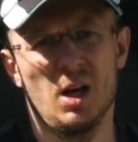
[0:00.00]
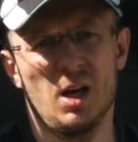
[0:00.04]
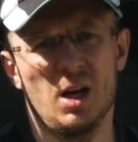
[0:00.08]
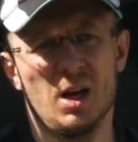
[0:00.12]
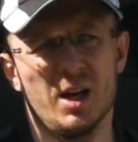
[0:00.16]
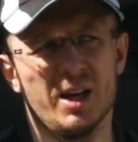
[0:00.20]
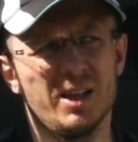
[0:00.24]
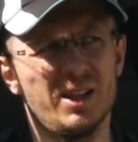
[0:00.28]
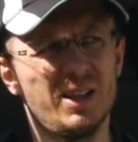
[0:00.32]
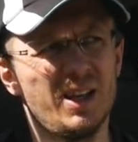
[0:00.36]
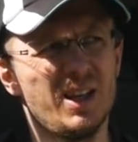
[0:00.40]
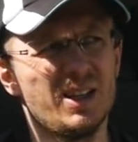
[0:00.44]

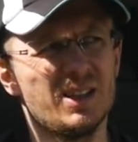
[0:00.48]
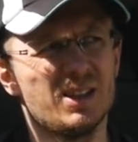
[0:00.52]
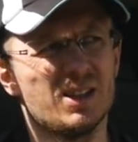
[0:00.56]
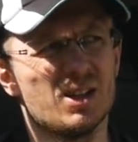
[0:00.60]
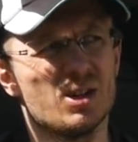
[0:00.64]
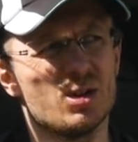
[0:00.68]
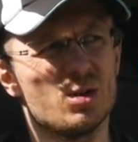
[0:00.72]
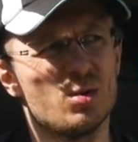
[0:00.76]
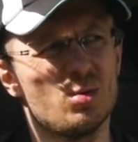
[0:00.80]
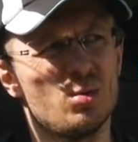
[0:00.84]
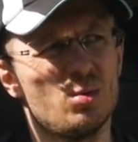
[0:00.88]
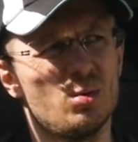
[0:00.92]
Хотя
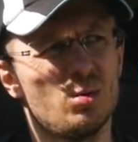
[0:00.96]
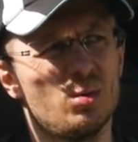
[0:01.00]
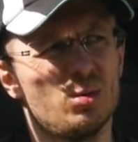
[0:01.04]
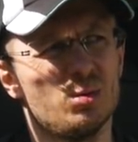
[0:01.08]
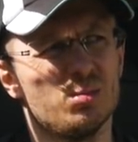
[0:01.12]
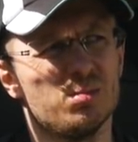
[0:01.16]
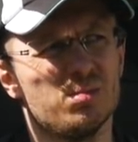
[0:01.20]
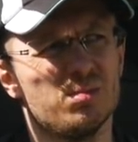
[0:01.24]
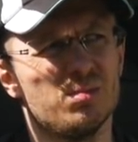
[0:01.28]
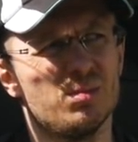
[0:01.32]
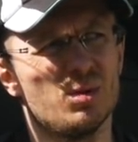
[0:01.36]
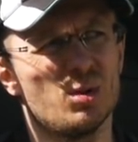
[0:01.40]

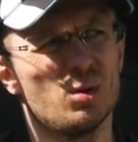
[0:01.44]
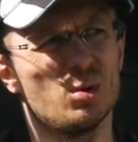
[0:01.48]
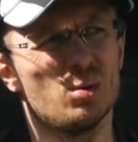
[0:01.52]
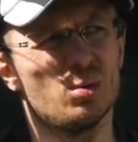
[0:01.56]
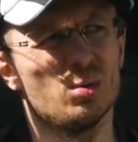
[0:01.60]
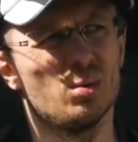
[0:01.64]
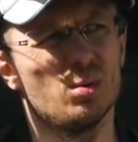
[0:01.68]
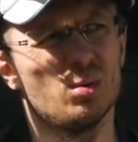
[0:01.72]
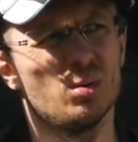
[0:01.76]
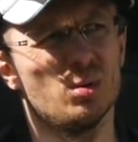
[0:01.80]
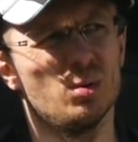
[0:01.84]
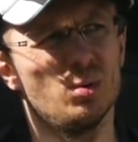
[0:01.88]
скажу,
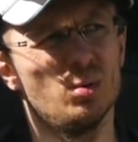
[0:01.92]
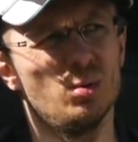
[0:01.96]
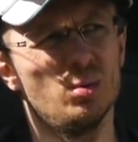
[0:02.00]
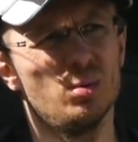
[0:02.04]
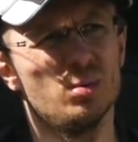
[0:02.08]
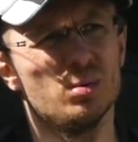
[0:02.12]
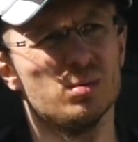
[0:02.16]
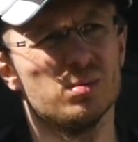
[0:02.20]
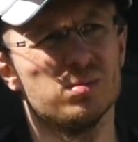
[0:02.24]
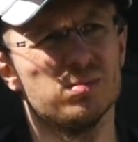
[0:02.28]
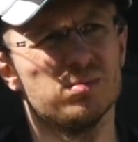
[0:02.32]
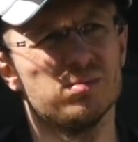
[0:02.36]
что,
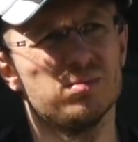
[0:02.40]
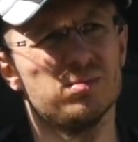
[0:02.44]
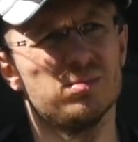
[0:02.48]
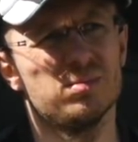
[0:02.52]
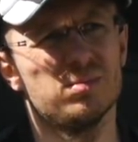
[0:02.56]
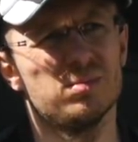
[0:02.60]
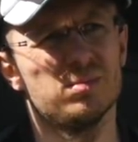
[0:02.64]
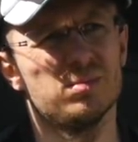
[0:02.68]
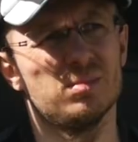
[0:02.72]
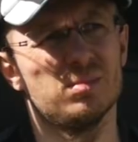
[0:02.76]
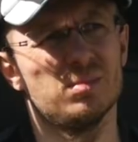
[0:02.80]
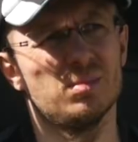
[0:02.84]
ну,
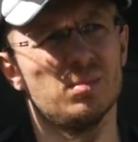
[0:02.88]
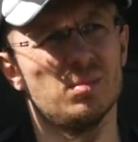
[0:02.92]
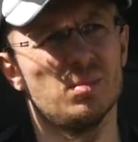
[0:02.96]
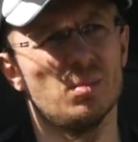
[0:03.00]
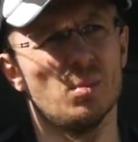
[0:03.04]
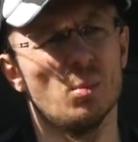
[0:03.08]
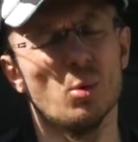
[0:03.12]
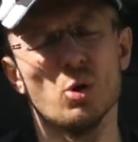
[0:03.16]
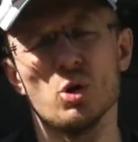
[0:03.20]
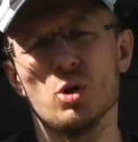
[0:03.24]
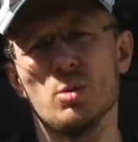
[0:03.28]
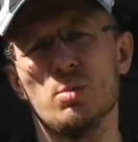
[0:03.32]

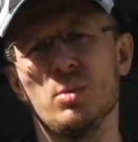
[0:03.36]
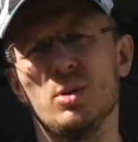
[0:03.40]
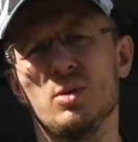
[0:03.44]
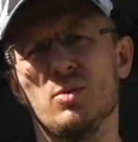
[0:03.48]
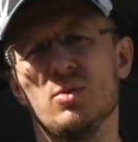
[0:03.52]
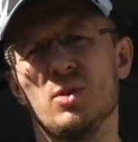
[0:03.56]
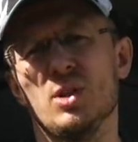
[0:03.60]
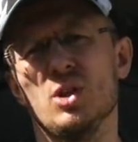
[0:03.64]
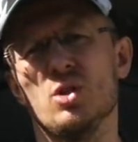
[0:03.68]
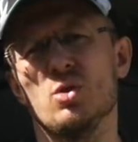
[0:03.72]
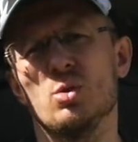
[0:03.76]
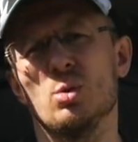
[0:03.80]
может быть,
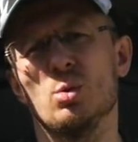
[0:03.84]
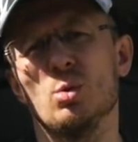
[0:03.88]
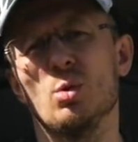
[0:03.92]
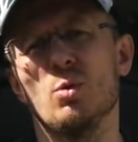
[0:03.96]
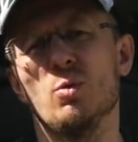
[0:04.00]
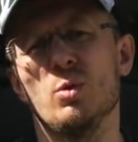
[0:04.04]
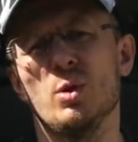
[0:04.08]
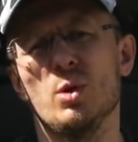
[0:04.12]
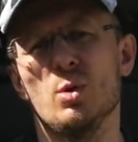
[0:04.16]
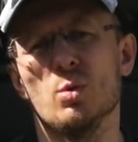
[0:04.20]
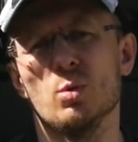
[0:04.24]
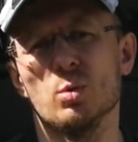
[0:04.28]

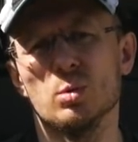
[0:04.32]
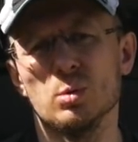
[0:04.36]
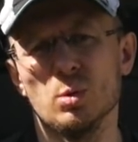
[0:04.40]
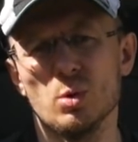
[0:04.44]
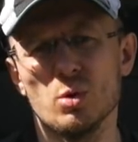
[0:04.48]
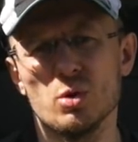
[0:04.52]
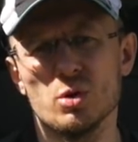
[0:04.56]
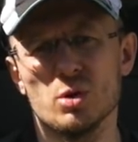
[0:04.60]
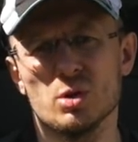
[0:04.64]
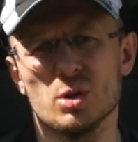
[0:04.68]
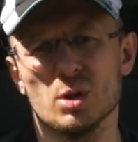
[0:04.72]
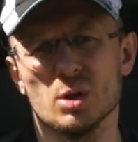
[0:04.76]
1100 вы и
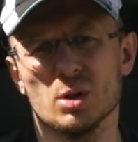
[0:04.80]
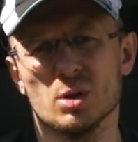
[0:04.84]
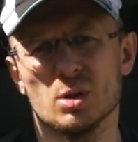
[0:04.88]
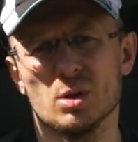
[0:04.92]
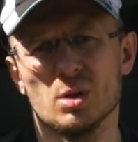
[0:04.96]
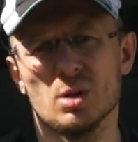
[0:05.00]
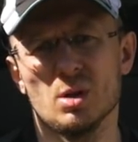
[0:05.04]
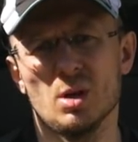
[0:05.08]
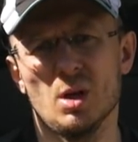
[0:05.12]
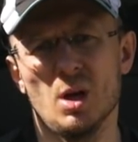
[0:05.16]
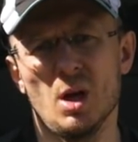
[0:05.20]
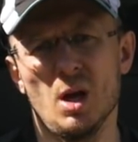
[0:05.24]

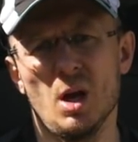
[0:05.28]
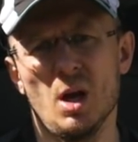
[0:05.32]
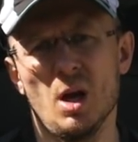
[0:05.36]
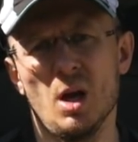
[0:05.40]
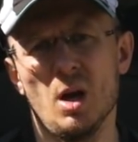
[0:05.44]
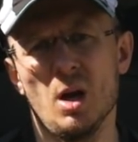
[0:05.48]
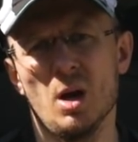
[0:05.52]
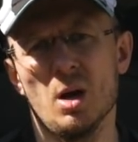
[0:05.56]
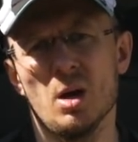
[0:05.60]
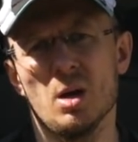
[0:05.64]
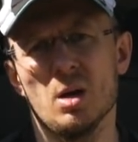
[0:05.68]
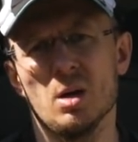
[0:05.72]
уложитесь.
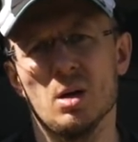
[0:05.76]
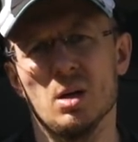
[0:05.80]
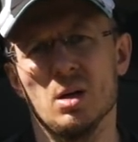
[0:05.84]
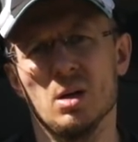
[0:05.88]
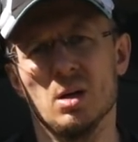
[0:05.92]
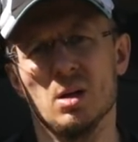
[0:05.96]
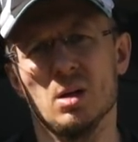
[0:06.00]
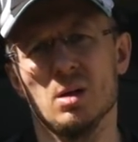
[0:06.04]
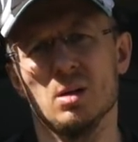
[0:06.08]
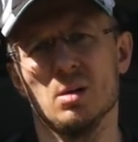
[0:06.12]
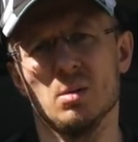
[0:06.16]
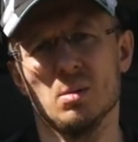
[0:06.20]

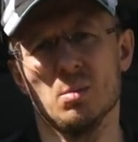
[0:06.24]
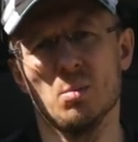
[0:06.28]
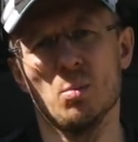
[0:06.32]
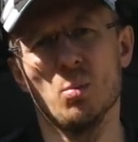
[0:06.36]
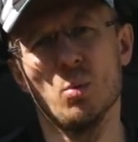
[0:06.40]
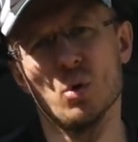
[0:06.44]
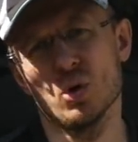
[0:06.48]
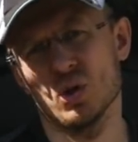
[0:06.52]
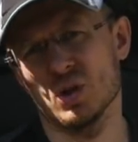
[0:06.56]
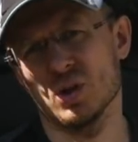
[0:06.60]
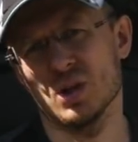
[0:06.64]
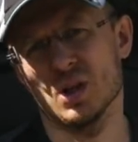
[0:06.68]

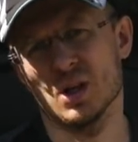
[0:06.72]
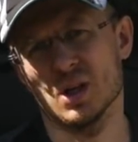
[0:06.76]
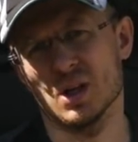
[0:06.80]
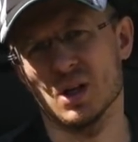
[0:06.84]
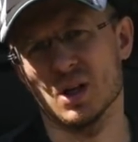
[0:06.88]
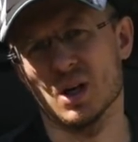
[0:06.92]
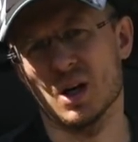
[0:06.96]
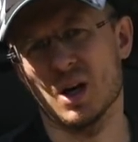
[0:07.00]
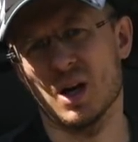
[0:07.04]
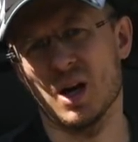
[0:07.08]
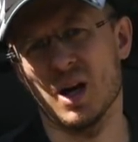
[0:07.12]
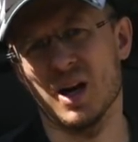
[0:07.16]

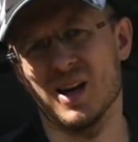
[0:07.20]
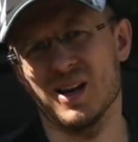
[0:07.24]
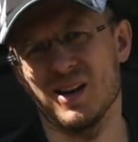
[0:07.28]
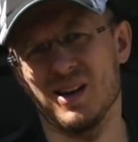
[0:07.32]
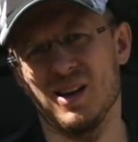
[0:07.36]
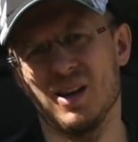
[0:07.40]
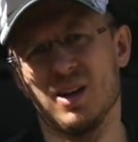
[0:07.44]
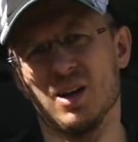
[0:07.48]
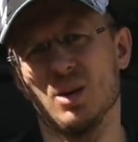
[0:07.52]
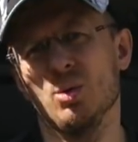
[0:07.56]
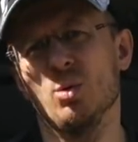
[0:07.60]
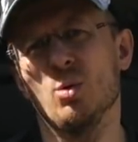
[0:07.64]
Можно, как
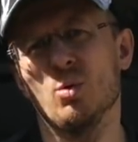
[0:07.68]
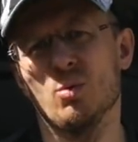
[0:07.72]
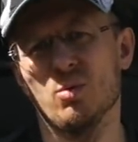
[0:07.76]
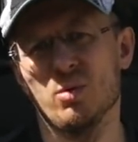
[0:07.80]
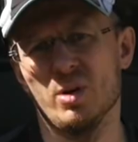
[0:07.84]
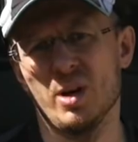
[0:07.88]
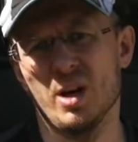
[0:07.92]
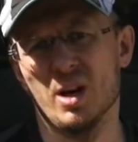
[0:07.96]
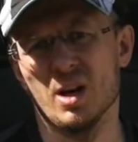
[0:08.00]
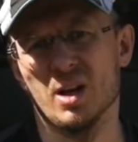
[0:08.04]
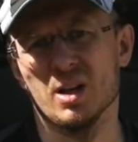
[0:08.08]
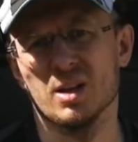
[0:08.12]

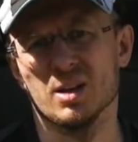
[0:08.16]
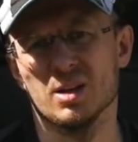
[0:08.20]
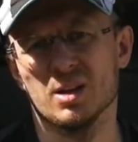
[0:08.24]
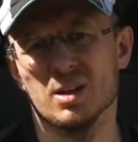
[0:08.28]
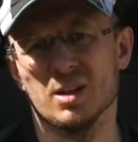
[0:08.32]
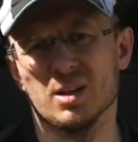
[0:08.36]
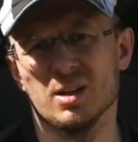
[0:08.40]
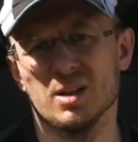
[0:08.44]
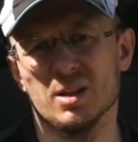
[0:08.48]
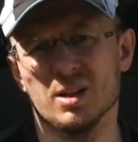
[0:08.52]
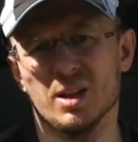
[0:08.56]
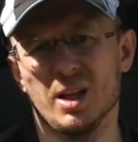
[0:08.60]

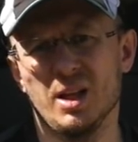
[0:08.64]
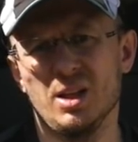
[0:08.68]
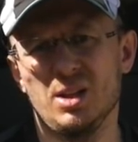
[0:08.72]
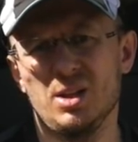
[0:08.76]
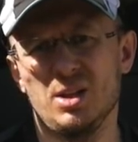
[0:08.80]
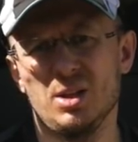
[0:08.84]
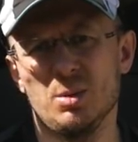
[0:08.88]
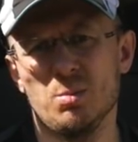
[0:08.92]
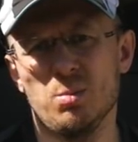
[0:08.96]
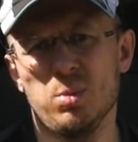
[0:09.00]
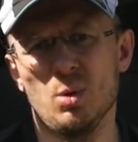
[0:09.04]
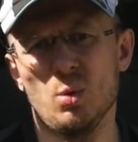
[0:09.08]
эконом-вариант,
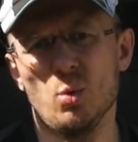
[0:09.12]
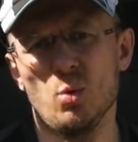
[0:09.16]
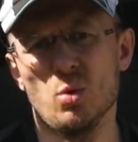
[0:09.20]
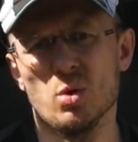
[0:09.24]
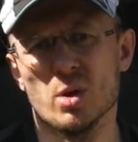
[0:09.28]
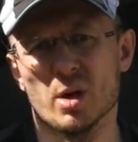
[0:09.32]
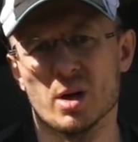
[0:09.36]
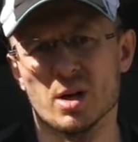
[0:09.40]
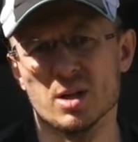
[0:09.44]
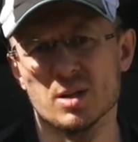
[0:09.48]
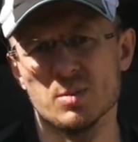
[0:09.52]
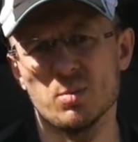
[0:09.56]
найти БУ
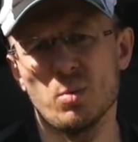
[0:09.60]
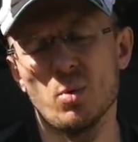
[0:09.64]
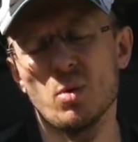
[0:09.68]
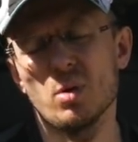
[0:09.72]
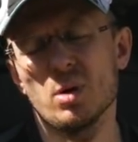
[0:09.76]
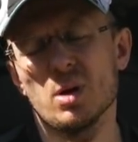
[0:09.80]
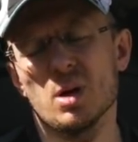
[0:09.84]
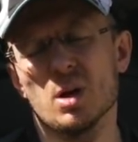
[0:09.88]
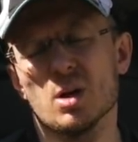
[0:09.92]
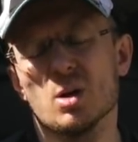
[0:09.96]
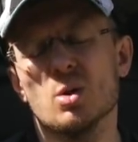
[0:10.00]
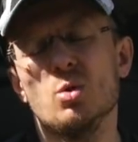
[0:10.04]
на
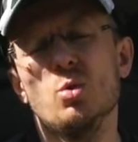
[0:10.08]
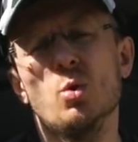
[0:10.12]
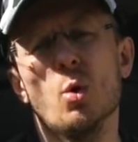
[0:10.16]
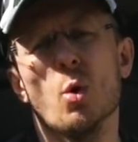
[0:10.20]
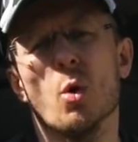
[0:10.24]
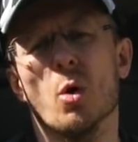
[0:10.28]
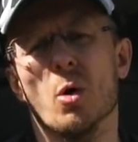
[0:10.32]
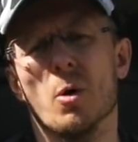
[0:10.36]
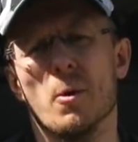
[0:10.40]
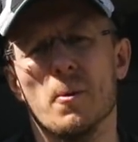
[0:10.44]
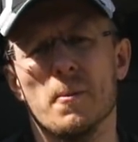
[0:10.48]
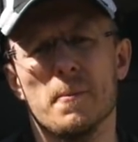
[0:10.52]
разборках,
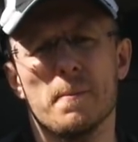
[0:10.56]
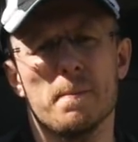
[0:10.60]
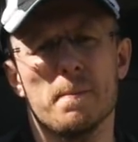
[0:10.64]
но